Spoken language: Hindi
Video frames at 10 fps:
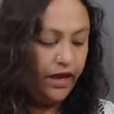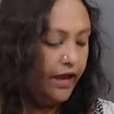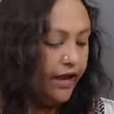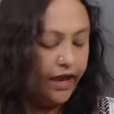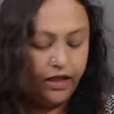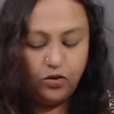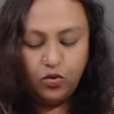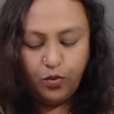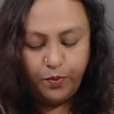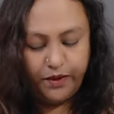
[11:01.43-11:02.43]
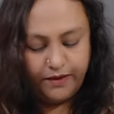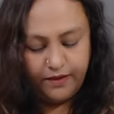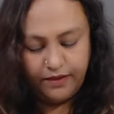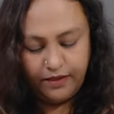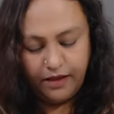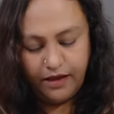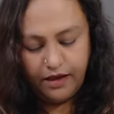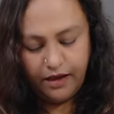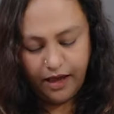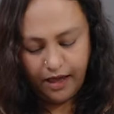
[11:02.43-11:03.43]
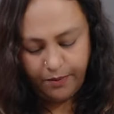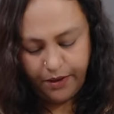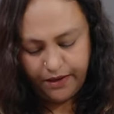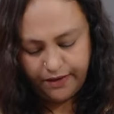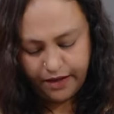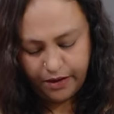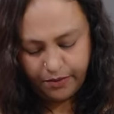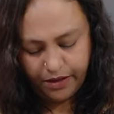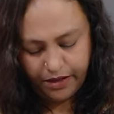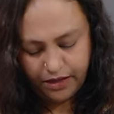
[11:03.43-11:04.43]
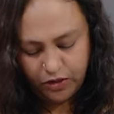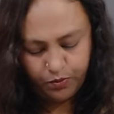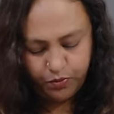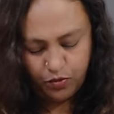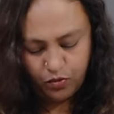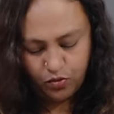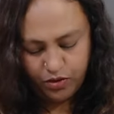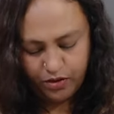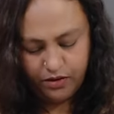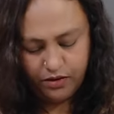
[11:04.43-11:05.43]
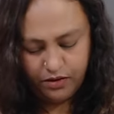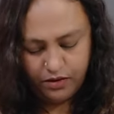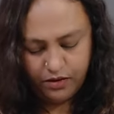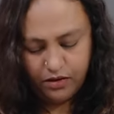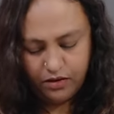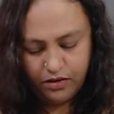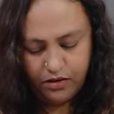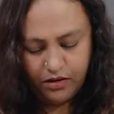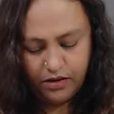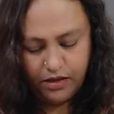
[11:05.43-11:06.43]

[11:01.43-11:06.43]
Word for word: है दो पीस यहाँ पे सेरेमिक का स्पून ये देखो